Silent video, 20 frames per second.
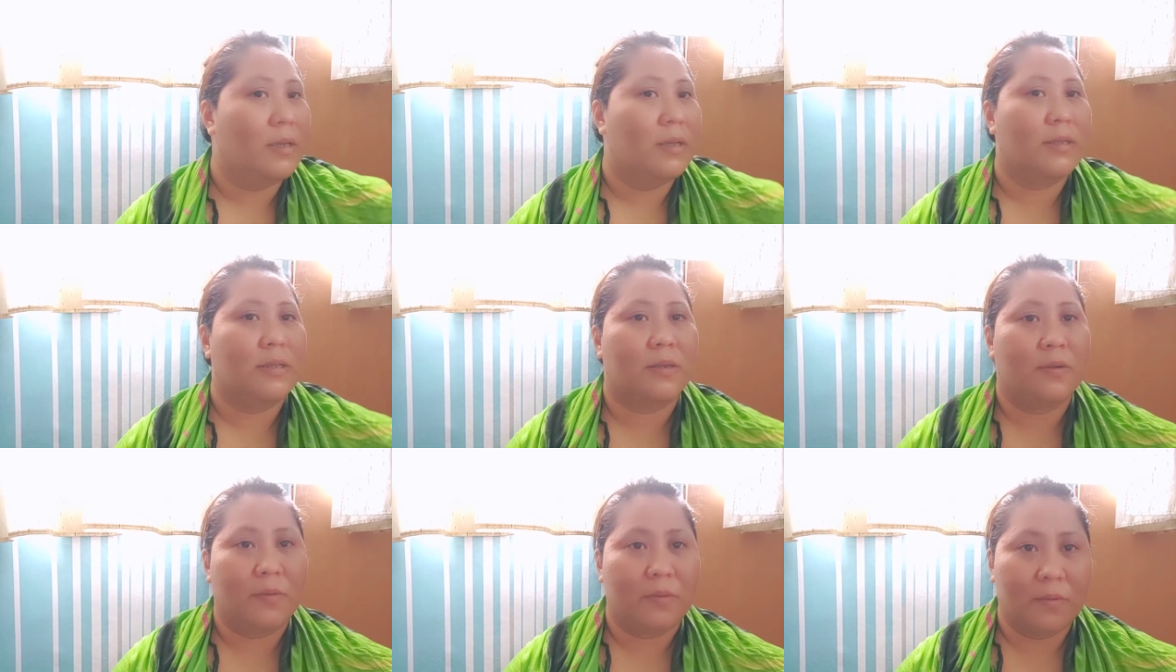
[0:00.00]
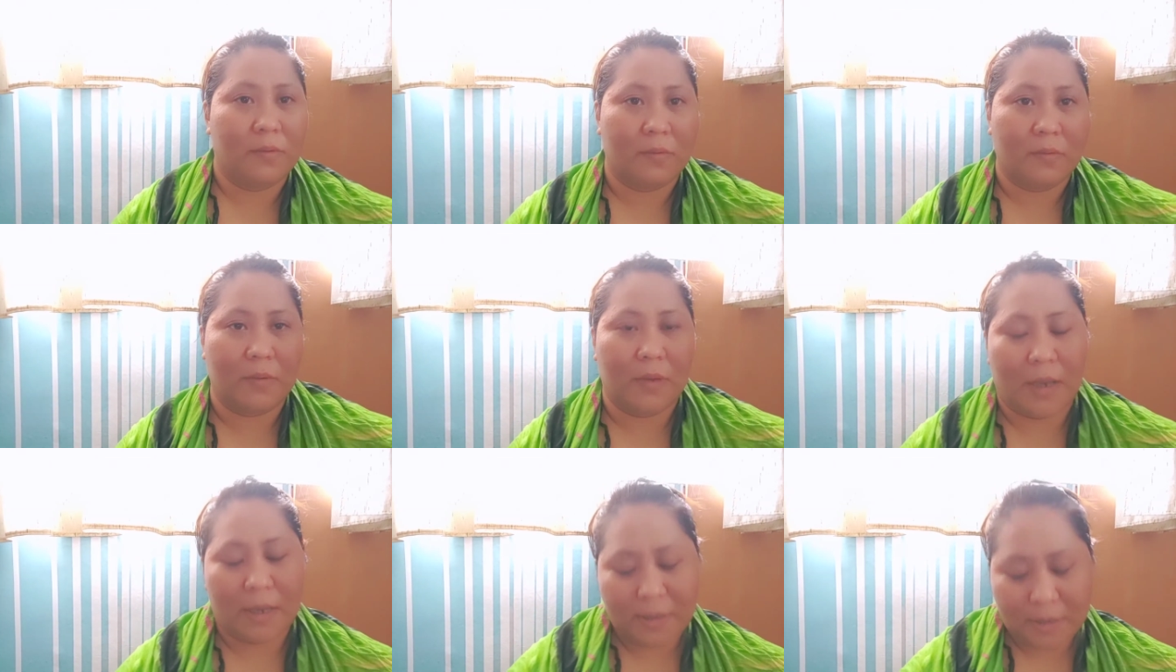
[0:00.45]
So,
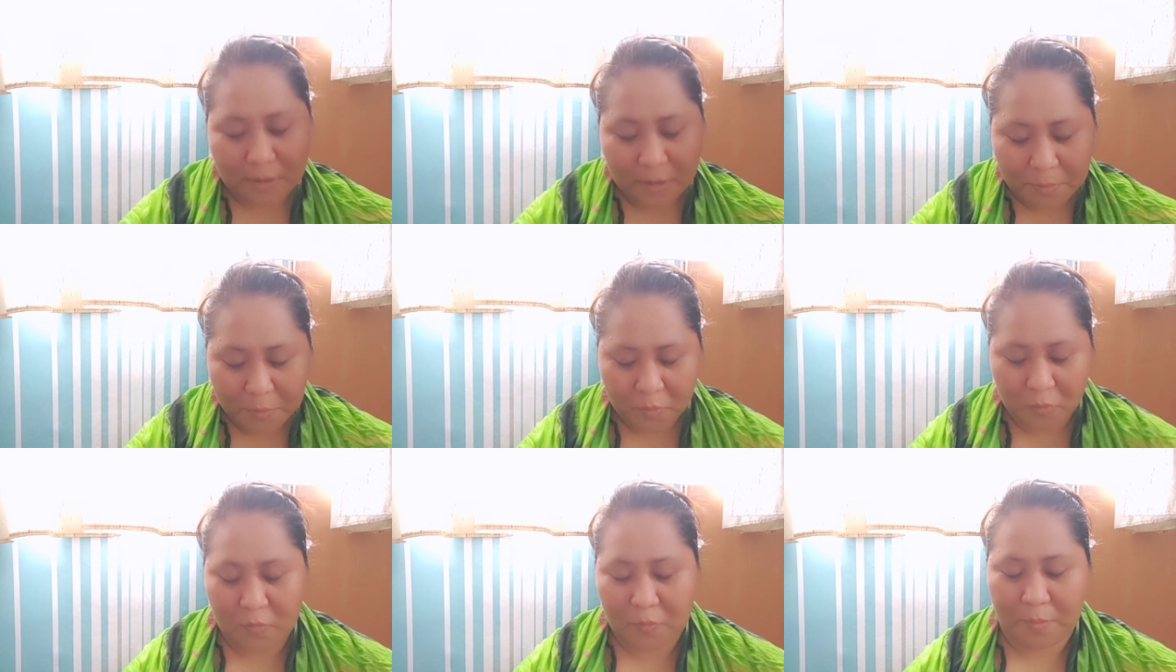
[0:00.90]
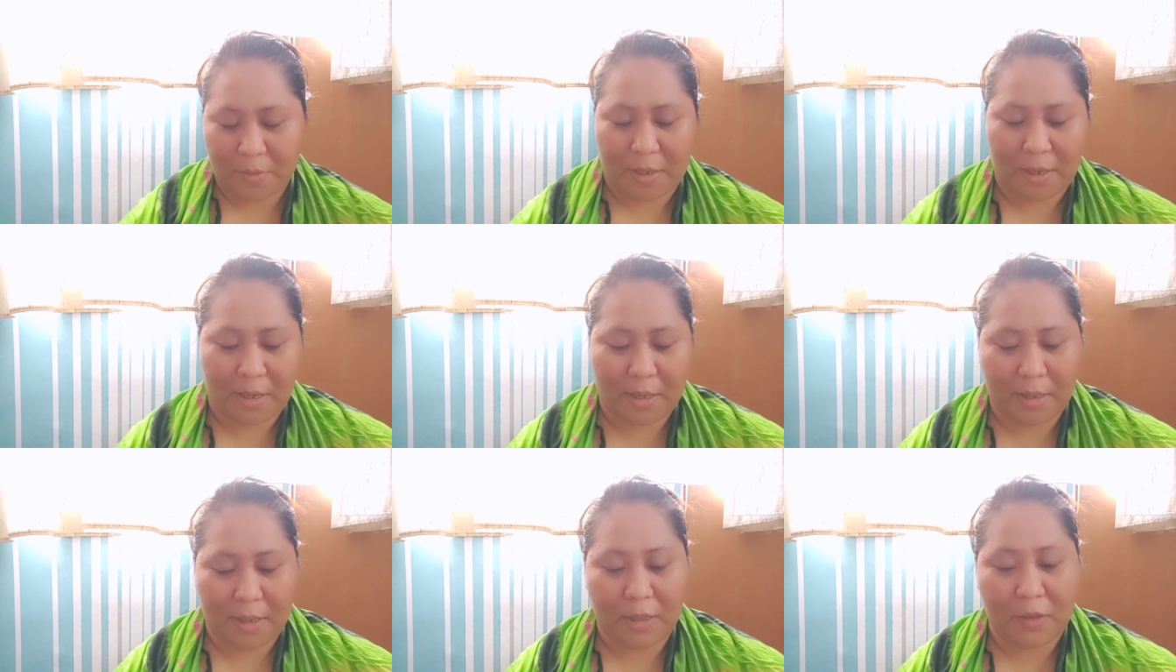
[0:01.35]
at the
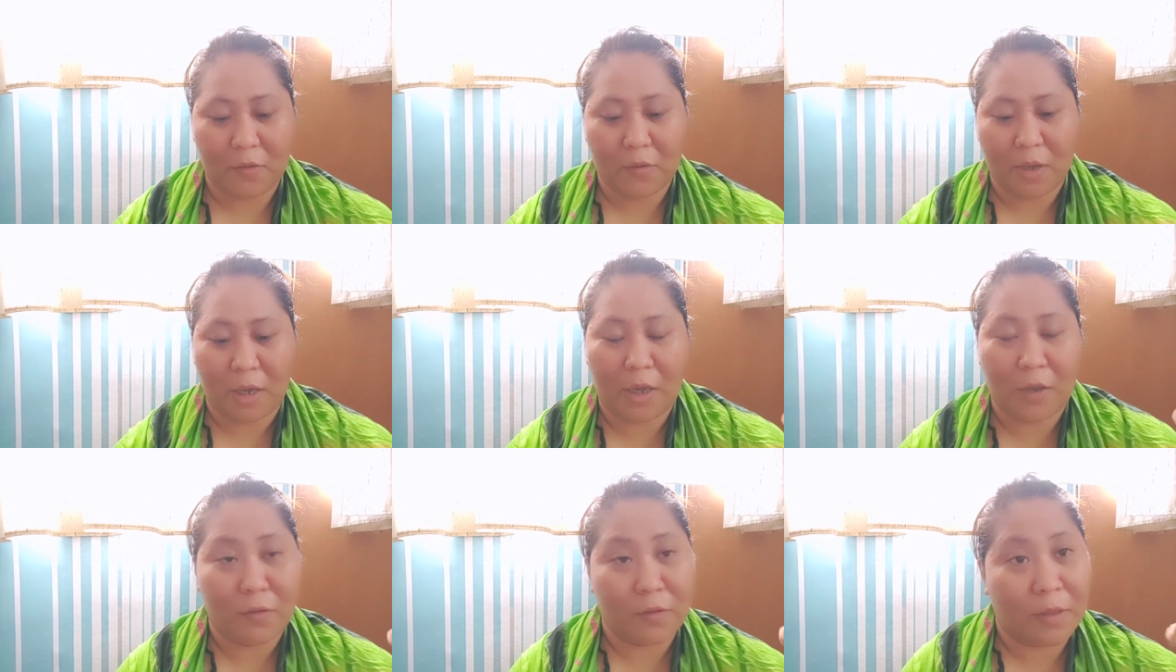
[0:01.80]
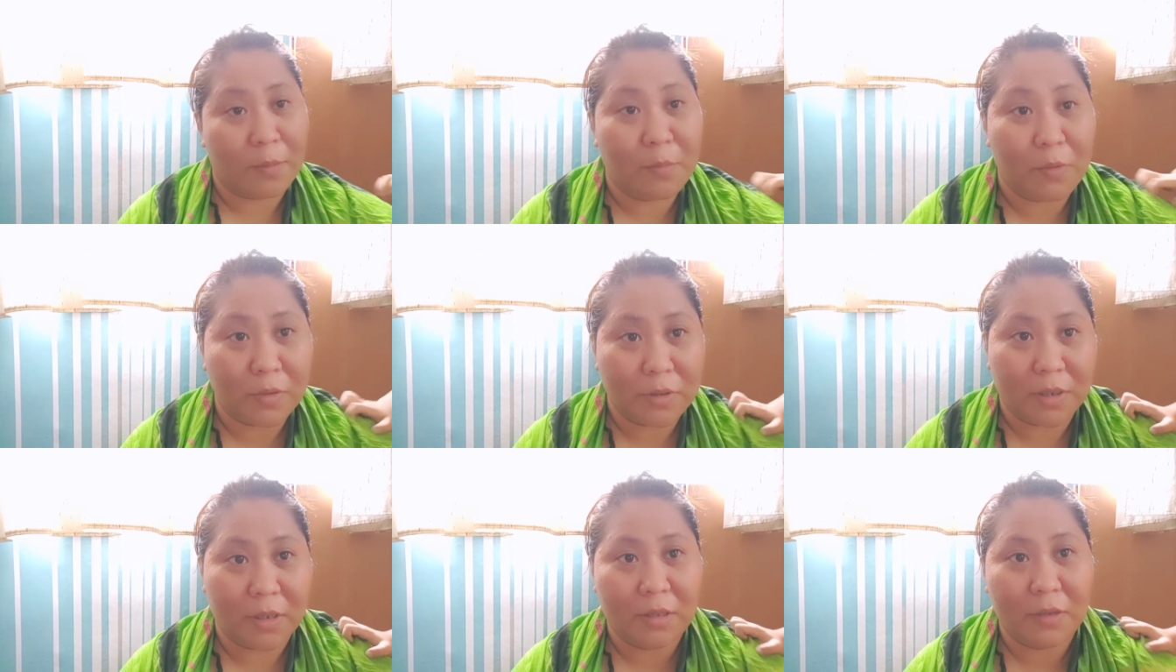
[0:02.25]
moment, ito ngayon
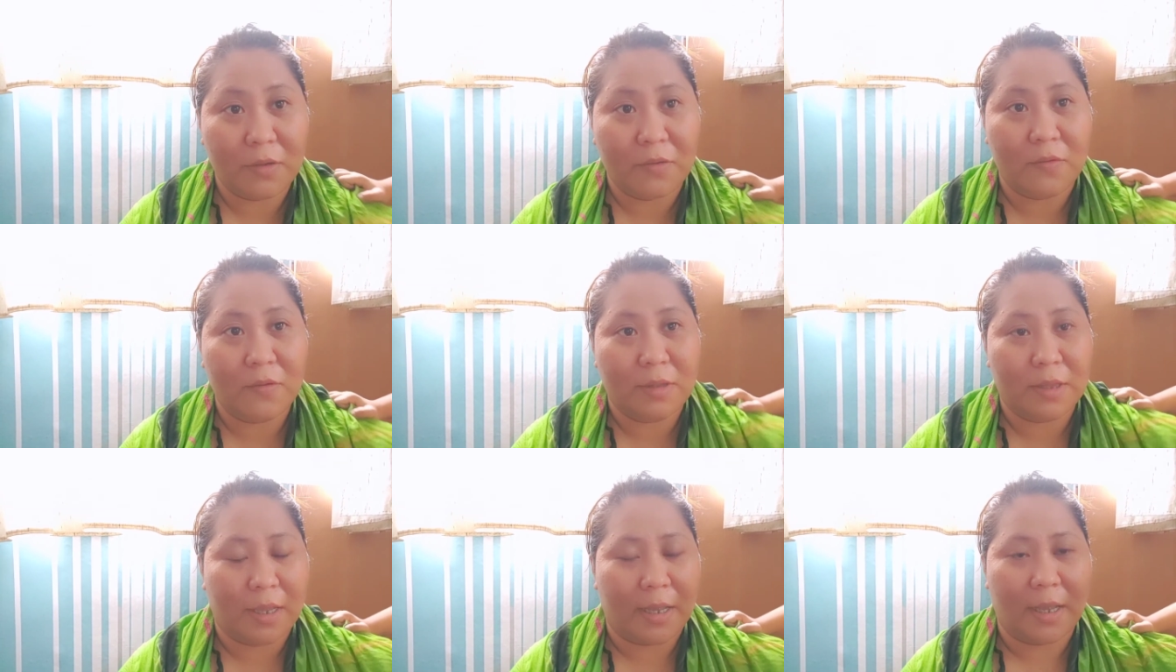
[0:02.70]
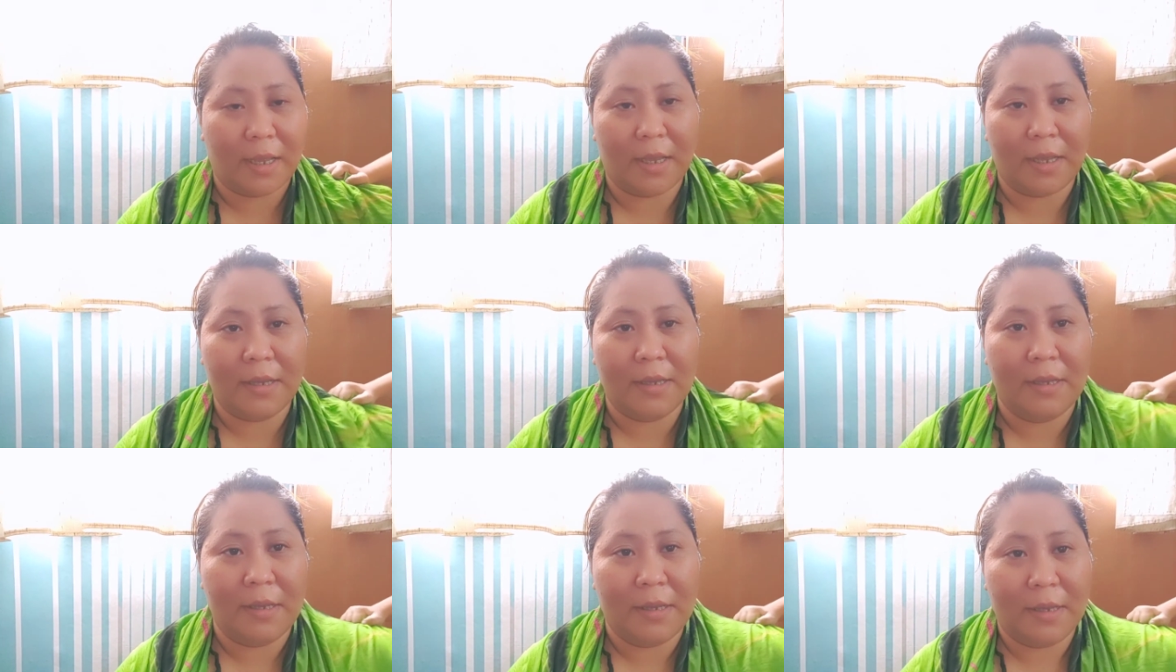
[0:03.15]
nabuksan ko na
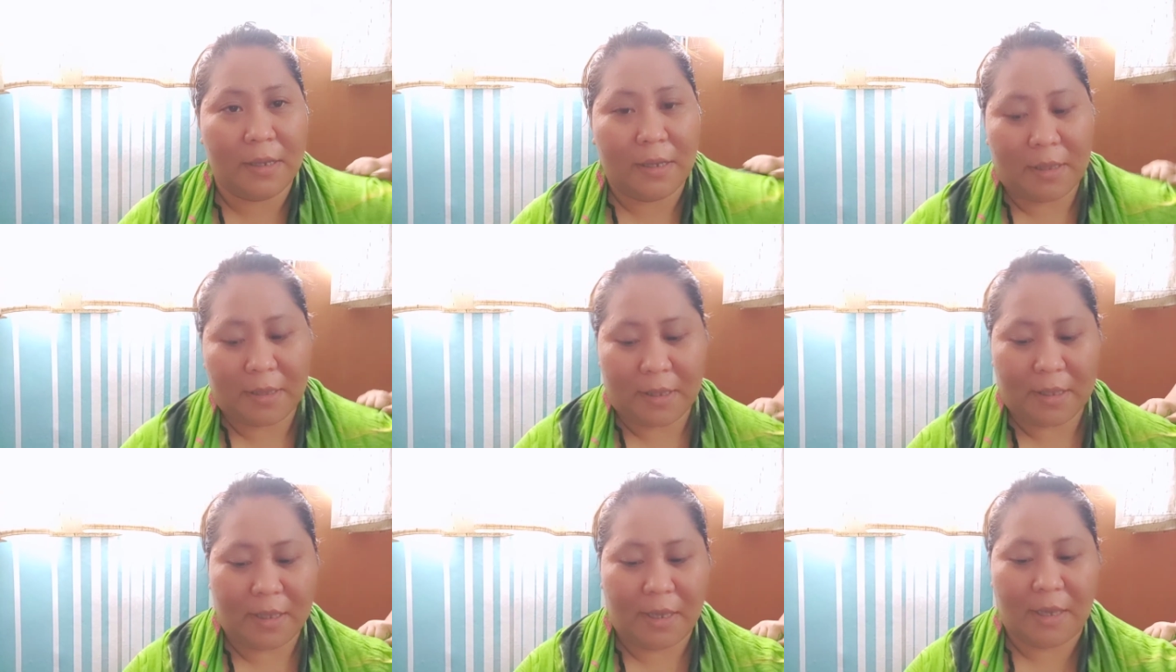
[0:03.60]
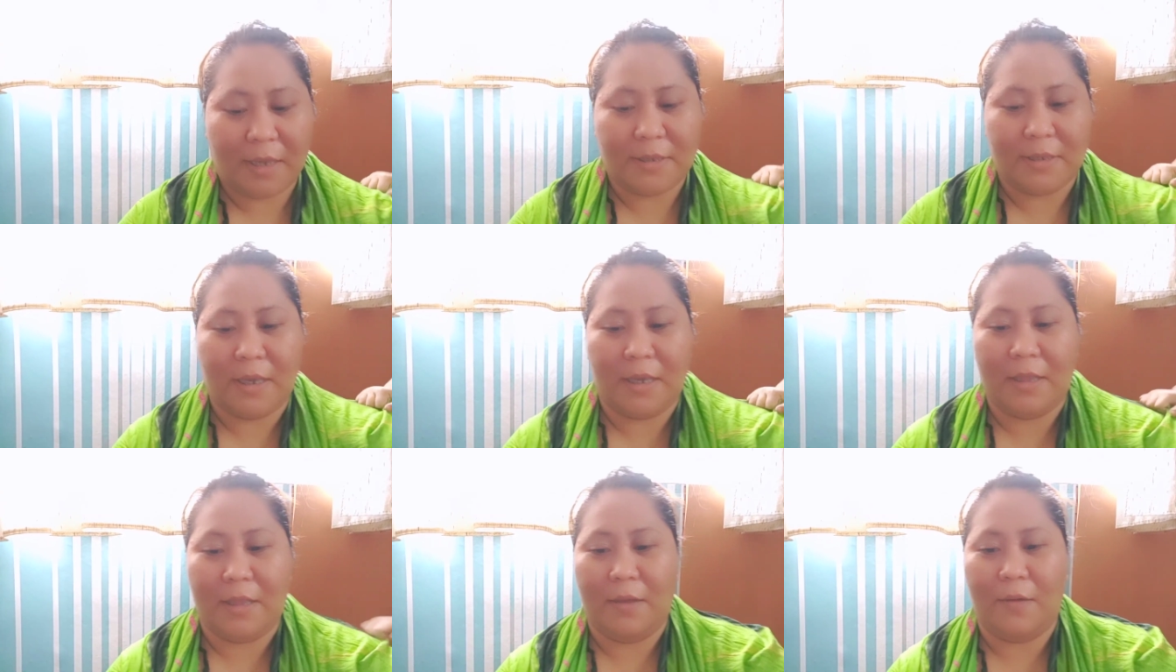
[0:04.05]
na
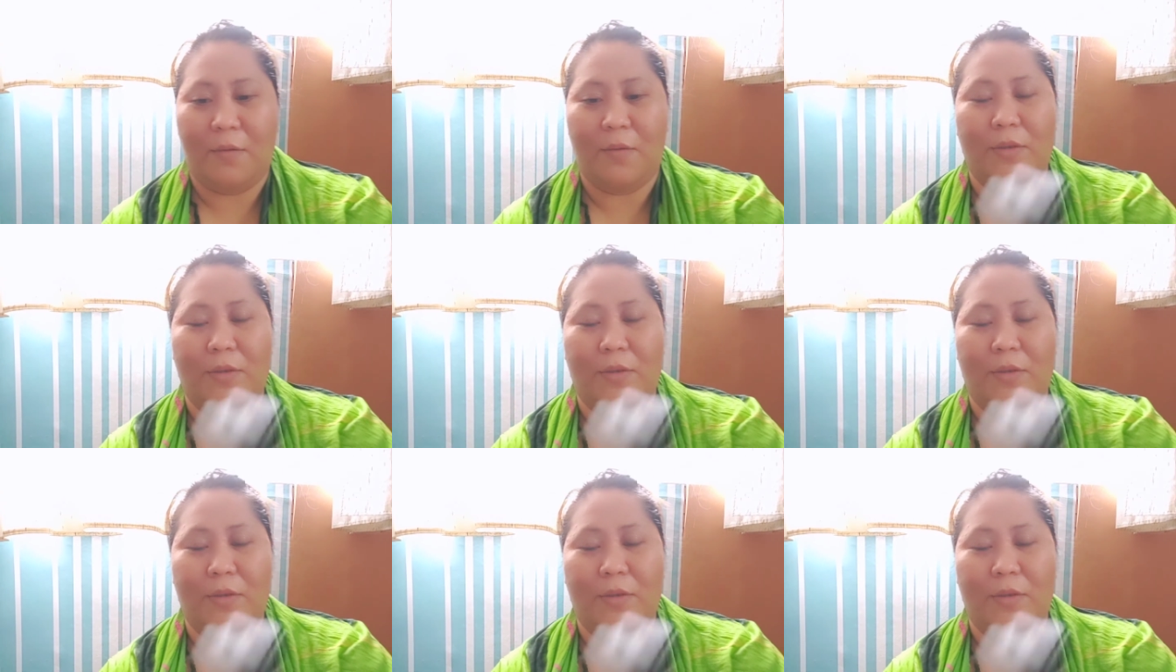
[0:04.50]
na-excite ako.